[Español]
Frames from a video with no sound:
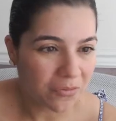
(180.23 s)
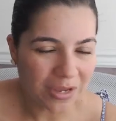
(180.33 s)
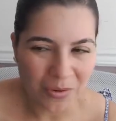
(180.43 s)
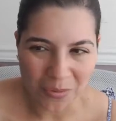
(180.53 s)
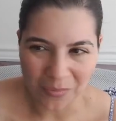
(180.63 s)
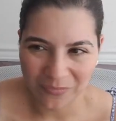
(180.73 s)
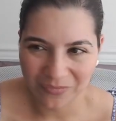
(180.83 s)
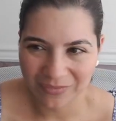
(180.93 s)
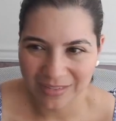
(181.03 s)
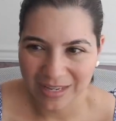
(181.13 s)
fijo
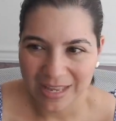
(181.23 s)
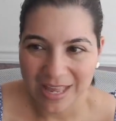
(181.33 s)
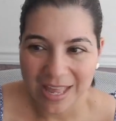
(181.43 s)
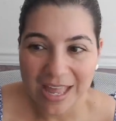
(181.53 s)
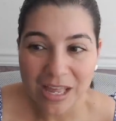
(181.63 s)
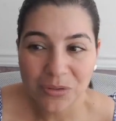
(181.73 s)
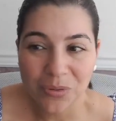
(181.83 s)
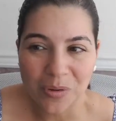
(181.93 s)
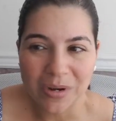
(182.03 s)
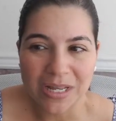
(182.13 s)
eso
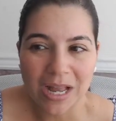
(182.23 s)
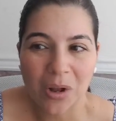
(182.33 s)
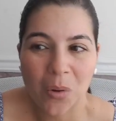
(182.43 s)
debería